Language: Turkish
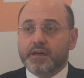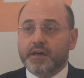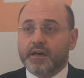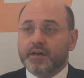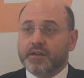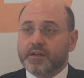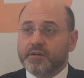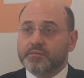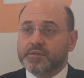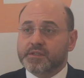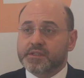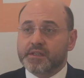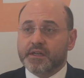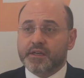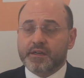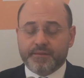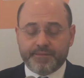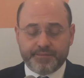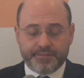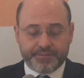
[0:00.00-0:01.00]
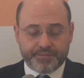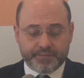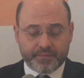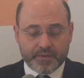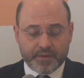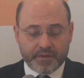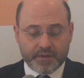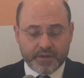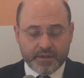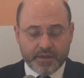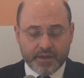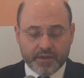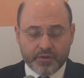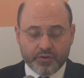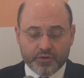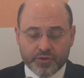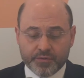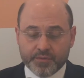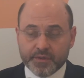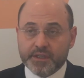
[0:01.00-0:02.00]
Aramızda
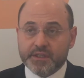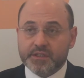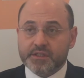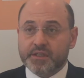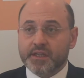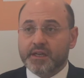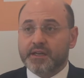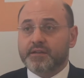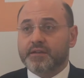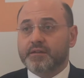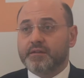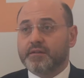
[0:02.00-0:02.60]
ekonomik işler